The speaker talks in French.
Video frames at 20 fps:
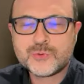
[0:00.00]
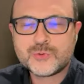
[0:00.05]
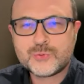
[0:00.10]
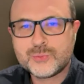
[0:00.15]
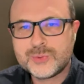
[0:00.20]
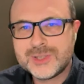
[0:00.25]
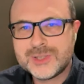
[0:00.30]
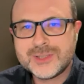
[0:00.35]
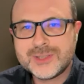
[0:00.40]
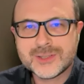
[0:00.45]
me
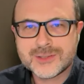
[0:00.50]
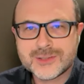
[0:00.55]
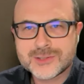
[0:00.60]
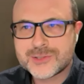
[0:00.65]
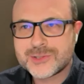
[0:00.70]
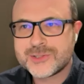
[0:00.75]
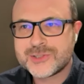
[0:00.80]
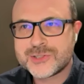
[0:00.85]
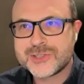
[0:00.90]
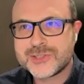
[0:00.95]
suis,
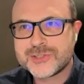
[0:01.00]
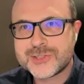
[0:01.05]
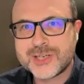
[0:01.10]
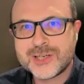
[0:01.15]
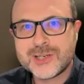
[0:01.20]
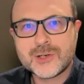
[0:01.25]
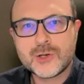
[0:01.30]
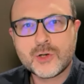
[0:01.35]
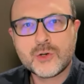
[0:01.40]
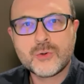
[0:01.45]
euh,
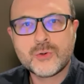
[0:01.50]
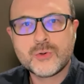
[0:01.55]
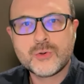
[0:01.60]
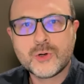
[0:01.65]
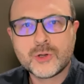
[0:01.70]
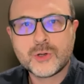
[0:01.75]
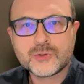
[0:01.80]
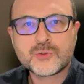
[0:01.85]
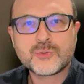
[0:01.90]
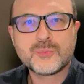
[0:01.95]
j'ai
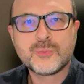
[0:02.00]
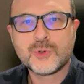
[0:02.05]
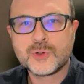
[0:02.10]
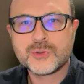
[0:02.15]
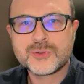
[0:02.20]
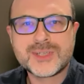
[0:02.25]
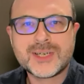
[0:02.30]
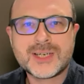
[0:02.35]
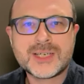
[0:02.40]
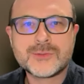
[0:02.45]

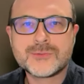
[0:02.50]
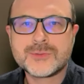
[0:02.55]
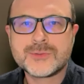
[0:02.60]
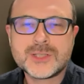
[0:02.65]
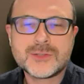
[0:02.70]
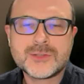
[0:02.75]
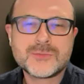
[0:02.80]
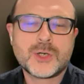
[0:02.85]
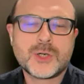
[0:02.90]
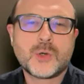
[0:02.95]
lentement
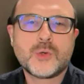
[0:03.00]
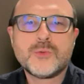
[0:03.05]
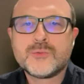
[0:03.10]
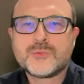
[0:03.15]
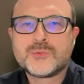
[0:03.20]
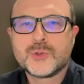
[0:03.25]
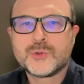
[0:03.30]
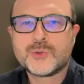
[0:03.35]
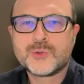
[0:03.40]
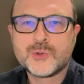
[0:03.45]
dérivé vers
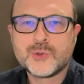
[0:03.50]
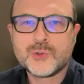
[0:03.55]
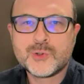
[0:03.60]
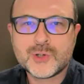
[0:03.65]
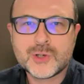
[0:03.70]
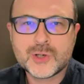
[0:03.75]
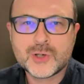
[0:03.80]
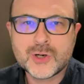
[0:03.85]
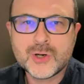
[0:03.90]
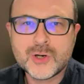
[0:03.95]
une
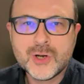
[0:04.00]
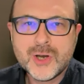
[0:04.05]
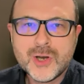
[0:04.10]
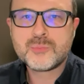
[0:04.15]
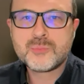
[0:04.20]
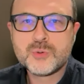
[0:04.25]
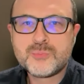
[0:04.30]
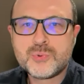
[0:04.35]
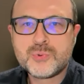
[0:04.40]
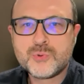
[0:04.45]
photo euh, un
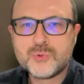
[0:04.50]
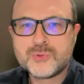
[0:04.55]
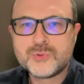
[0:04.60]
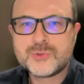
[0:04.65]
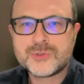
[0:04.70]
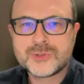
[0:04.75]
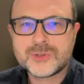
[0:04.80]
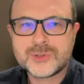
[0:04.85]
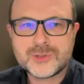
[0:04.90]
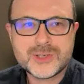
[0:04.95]
peu
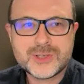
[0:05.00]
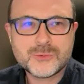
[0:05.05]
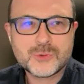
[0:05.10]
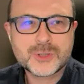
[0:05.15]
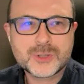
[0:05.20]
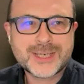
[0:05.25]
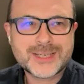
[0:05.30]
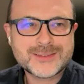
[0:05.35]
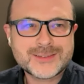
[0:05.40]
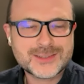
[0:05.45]
plus
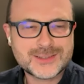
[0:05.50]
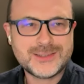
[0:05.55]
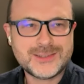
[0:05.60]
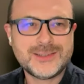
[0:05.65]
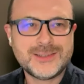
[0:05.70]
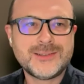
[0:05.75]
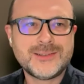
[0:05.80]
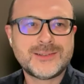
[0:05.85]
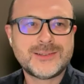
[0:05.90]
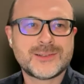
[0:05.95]

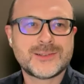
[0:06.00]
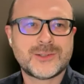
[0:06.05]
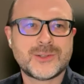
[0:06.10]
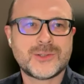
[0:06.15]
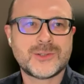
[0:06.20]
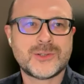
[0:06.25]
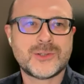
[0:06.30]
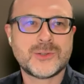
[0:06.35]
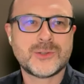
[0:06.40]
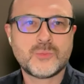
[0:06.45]
évocatrice,
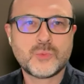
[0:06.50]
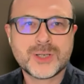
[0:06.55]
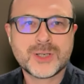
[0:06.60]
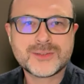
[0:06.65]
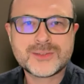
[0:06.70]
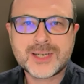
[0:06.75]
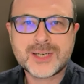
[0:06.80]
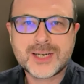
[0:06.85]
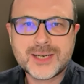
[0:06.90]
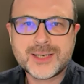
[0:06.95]

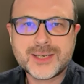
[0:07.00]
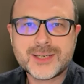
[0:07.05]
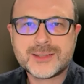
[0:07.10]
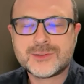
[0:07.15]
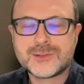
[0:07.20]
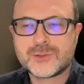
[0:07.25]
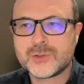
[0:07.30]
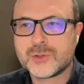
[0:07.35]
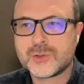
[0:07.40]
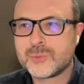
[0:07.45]
moins
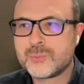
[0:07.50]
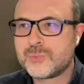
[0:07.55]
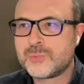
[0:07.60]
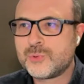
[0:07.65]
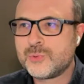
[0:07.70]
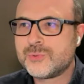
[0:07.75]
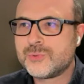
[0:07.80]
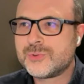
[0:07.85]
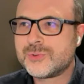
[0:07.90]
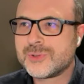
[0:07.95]
directe,
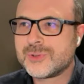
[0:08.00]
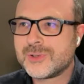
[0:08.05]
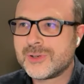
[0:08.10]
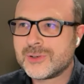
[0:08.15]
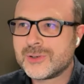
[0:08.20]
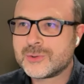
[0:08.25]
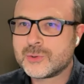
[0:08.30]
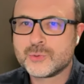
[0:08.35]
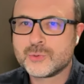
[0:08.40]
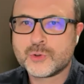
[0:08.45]
plus
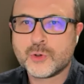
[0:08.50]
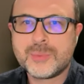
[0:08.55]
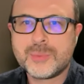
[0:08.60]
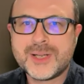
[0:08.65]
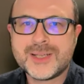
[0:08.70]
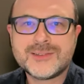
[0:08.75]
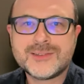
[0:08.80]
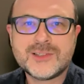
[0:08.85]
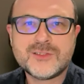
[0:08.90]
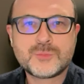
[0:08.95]

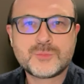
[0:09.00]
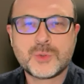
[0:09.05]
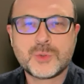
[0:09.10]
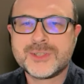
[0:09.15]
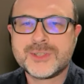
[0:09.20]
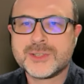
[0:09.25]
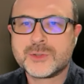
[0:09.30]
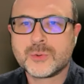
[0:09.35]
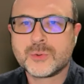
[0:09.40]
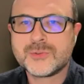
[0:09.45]
contemplative
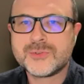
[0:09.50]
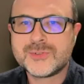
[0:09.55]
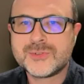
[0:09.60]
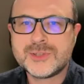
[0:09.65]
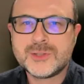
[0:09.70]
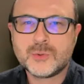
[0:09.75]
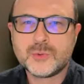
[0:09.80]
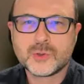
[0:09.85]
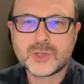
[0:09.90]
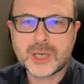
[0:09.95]
peut-être
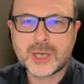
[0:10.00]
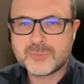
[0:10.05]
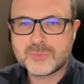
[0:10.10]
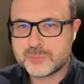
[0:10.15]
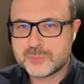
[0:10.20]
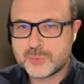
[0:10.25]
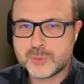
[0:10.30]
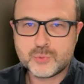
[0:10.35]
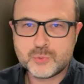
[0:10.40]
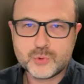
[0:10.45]
aussi, donc un
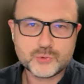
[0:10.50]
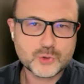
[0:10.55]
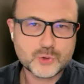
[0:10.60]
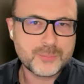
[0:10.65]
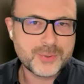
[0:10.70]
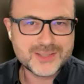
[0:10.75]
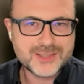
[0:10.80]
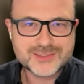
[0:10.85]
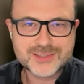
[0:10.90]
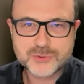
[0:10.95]
petit peu plus
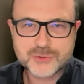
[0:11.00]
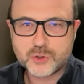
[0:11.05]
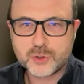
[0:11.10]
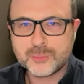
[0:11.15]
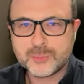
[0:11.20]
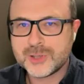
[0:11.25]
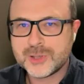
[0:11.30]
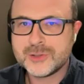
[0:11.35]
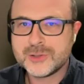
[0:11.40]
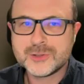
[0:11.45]
de paysages
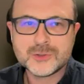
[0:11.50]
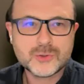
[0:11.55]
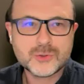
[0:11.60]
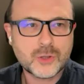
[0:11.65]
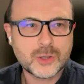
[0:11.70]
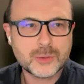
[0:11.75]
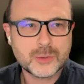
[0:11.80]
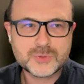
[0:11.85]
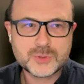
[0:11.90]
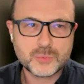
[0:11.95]

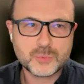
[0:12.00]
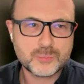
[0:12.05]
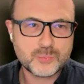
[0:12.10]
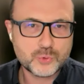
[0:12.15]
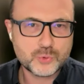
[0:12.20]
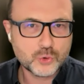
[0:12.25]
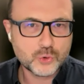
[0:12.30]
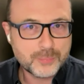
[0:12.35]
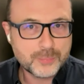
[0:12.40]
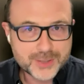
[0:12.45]
urbain un petit peu
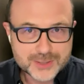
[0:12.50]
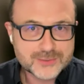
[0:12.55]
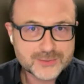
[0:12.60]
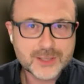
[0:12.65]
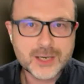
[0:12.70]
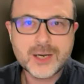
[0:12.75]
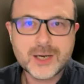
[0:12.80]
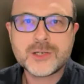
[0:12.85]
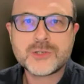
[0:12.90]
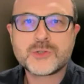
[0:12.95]
plus de
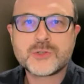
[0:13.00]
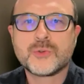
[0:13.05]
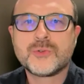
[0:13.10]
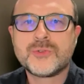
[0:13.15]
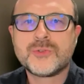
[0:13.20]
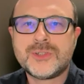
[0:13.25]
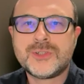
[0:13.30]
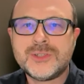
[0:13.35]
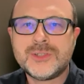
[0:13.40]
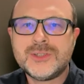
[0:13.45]
paysages
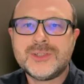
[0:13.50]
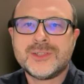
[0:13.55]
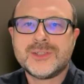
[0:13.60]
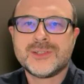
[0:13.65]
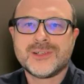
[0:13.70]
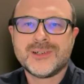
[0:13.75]
aussi.